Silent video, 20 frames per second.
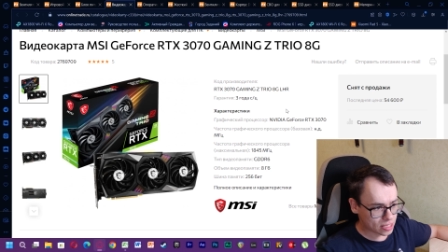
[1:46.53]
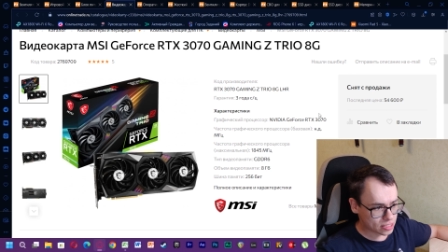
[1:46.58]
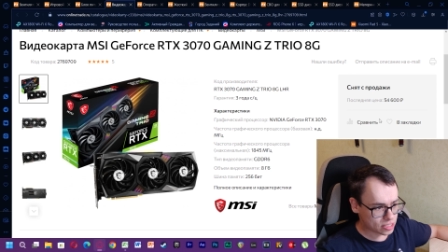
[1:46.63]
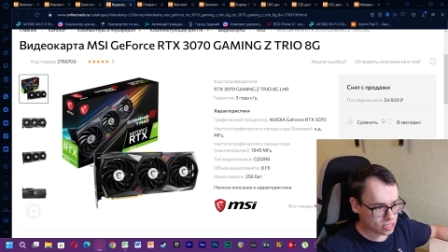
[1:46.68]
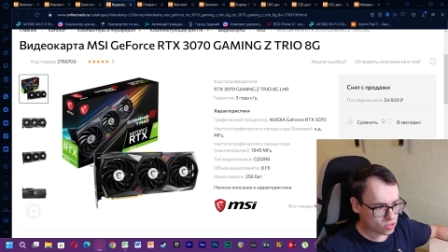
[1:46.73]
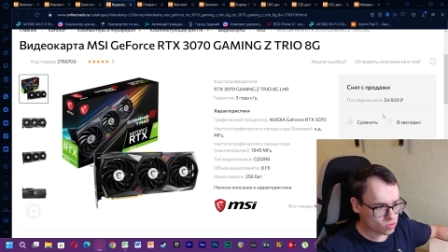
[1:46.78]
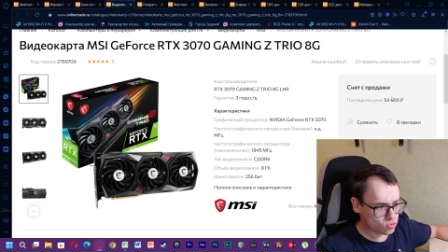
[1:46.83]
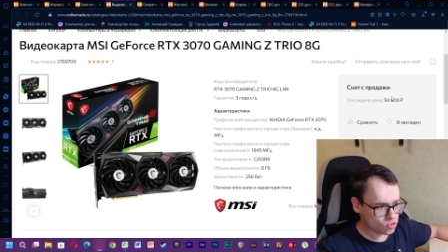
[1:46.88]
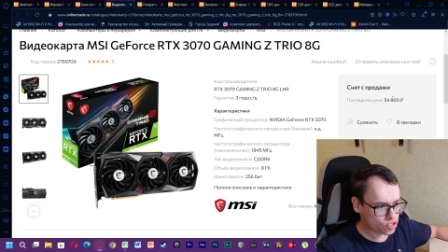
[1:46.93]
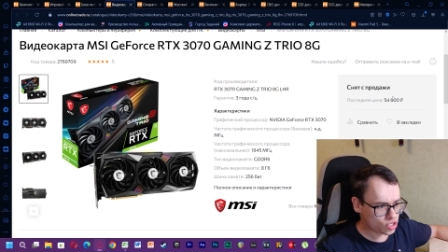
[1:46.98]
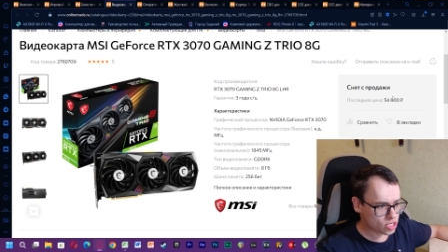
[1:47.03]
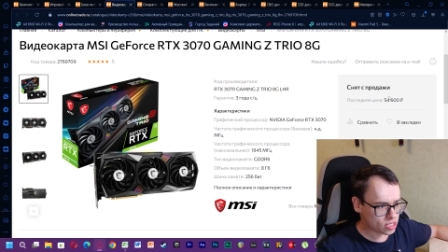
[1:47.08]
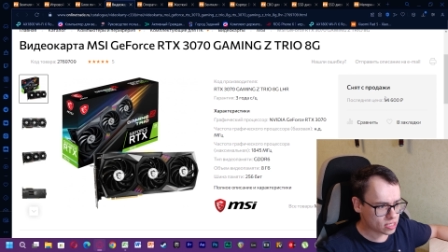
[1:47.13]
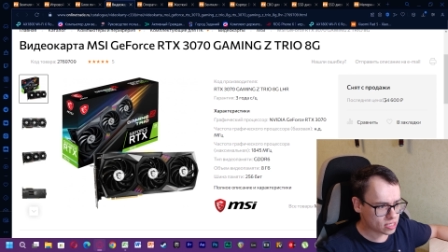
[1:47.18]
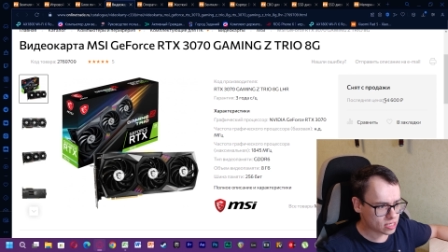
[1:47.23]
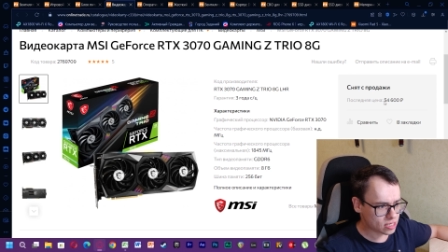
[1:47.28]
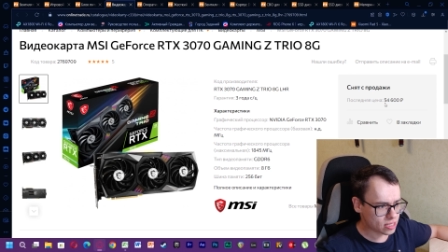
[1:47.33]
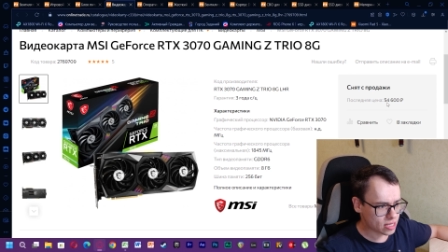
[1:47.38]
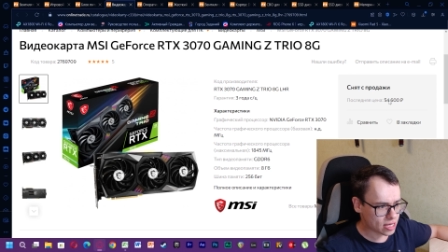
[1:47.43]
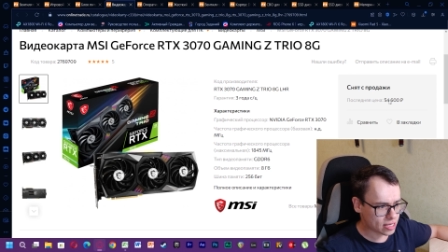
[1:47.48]
Текущая
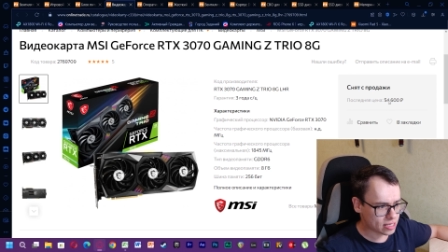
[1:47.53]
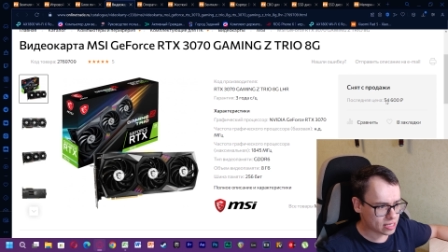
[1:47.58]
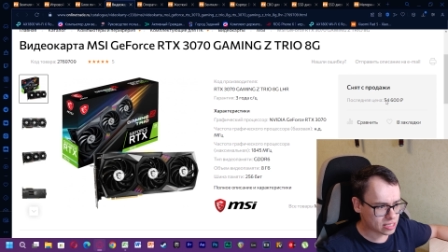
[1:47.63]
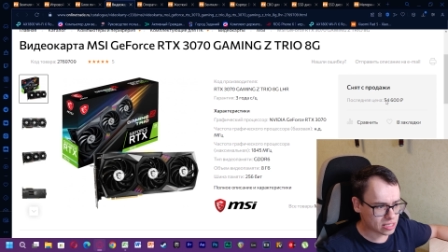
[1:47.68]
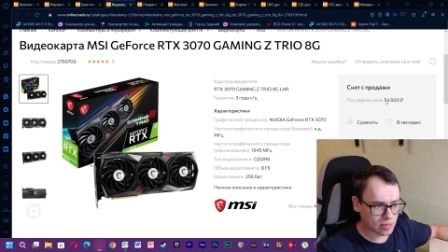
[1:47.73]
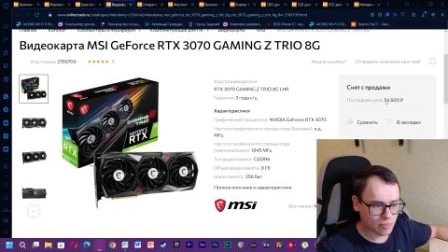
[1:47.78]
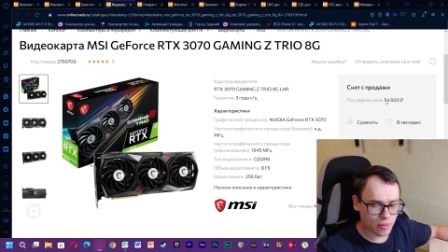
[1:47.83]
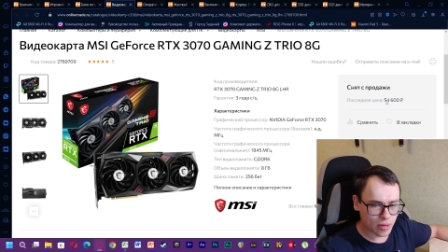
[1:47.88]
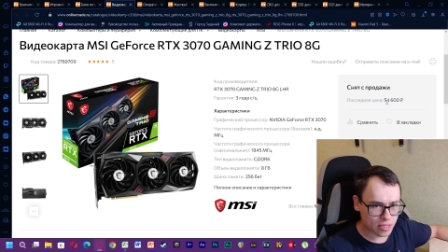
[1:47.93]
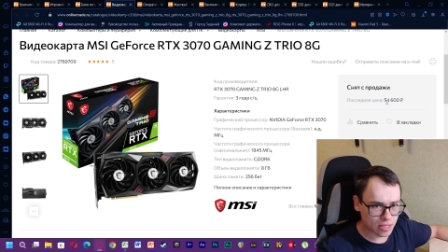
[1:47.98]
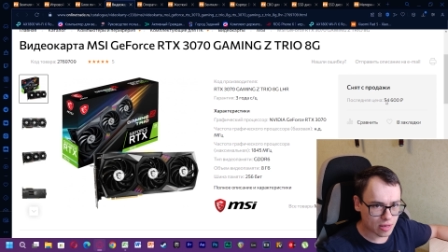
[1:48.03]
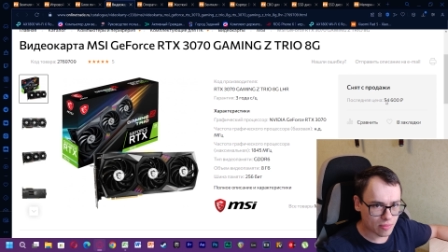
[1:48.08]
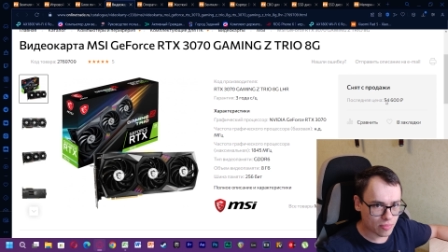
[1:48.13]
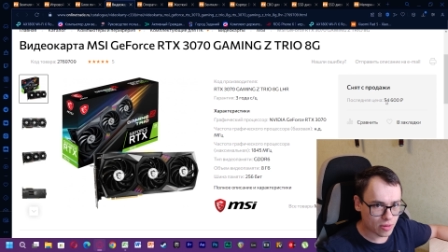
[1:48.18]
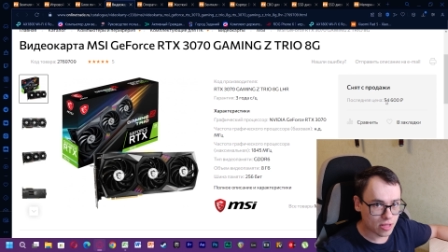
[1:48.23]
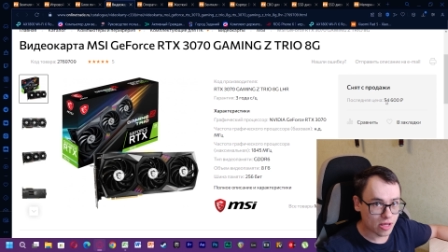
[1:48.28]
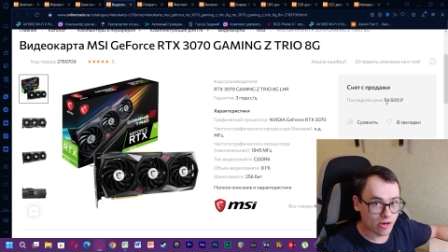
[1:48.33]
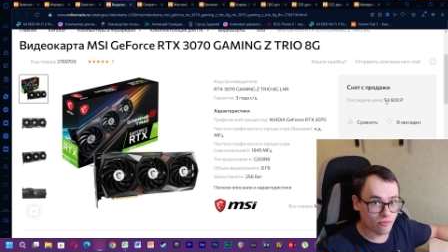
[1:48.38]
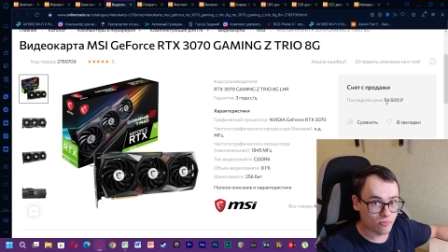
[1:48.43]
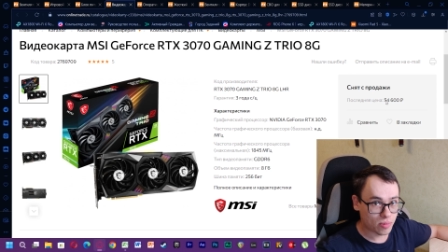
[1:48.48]
цена, если бы она
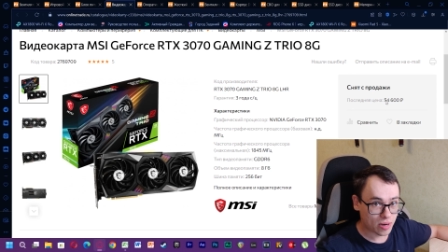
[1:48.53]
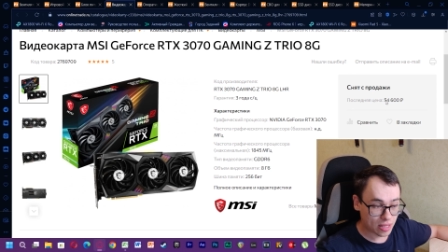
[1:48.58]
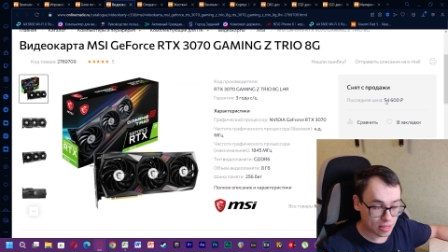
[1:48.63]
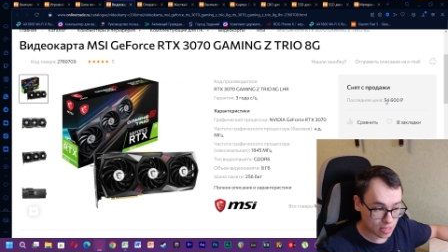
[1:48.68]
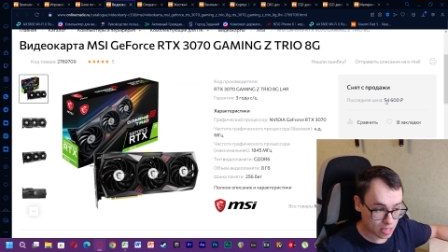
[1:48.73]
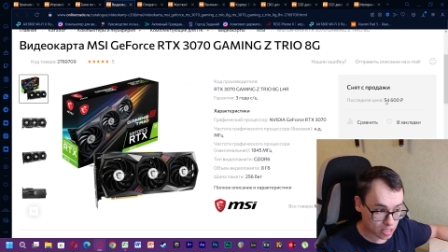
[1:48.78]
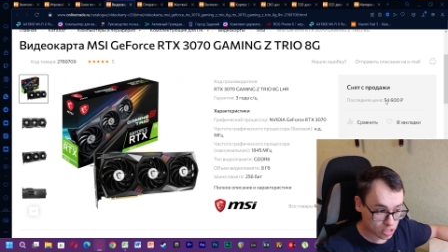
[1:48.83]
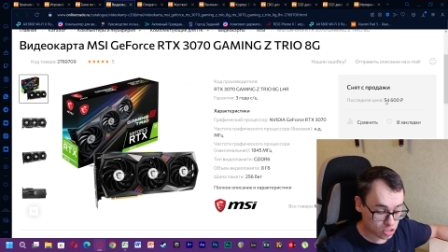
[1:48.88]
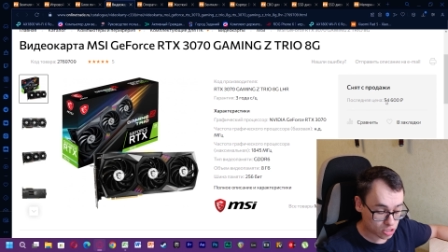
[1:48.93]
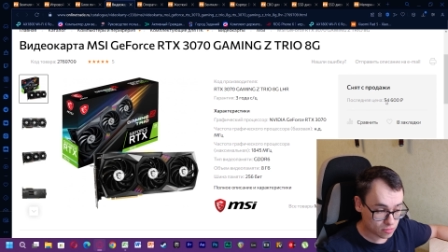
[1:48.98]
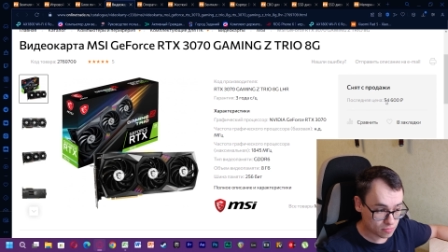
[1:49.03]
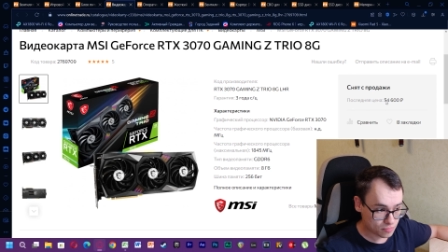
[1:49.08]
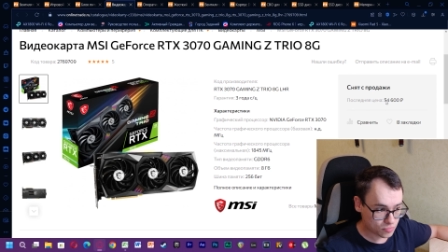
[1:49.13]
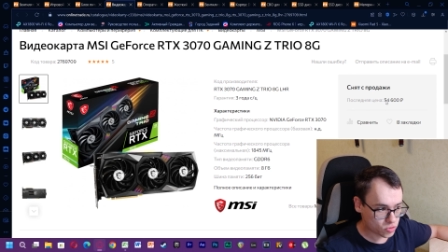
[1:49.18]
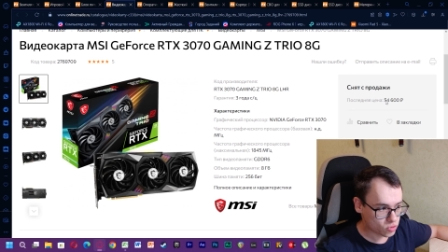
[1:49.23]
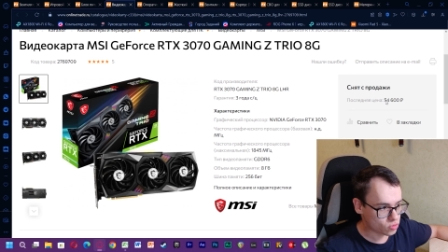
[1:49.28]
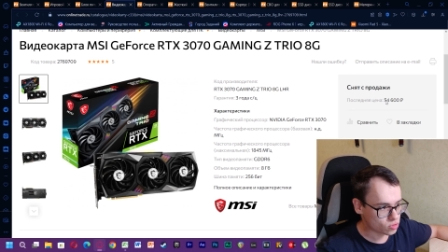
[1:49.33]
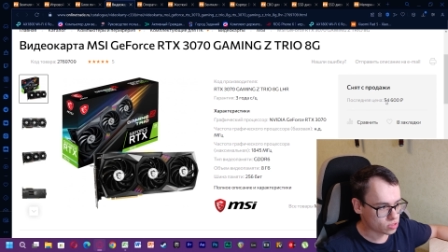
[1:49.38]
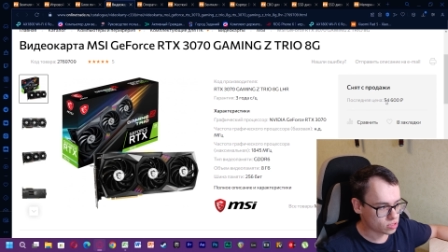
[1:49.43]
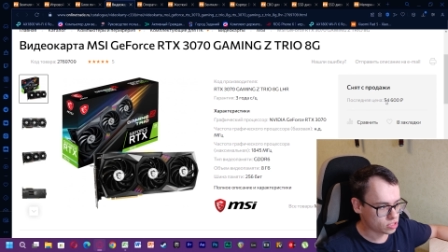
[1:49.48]
была в продаже,
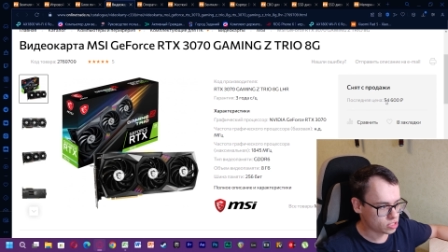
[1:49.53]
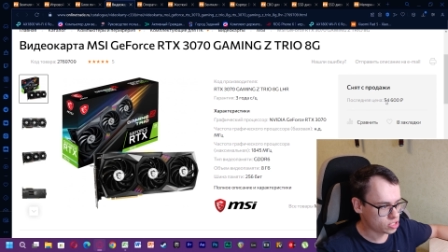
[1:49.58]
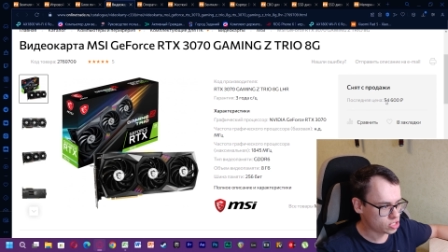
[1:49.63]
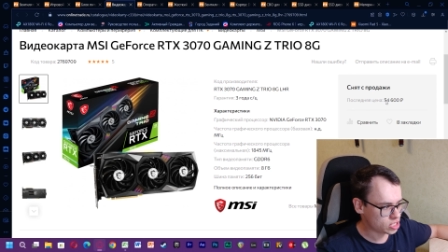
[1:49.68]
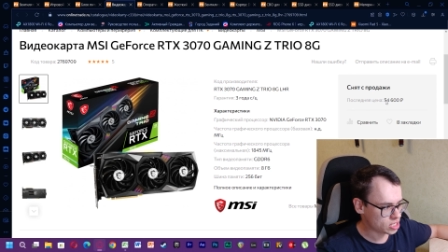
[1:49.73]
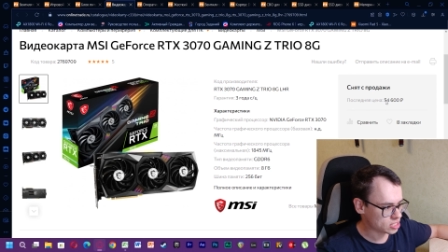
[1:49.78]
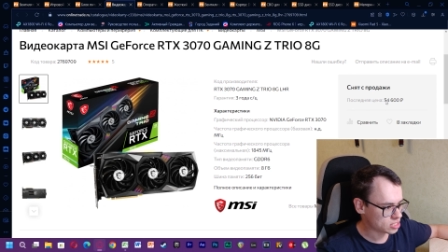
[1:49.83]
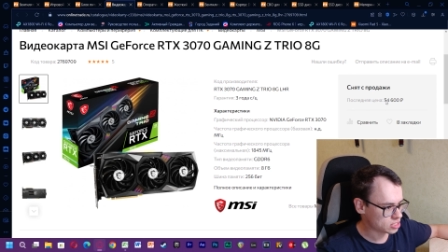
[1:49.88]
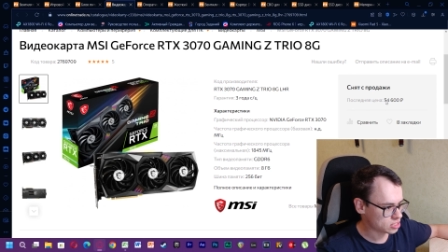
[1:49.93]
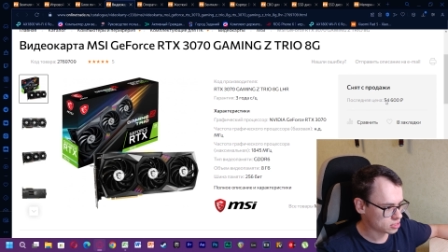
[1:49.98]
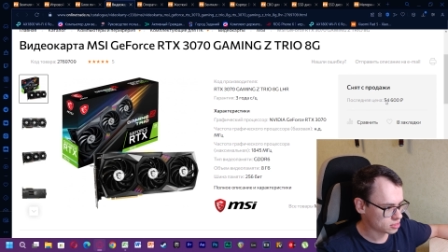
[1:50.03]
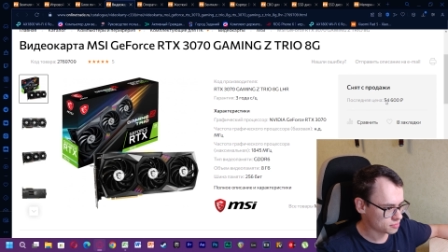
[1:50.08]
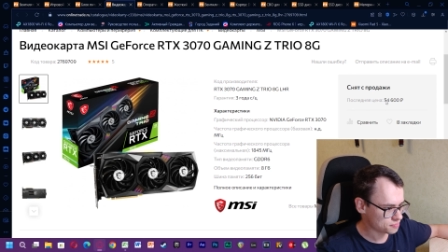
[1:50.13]
то есть сейчас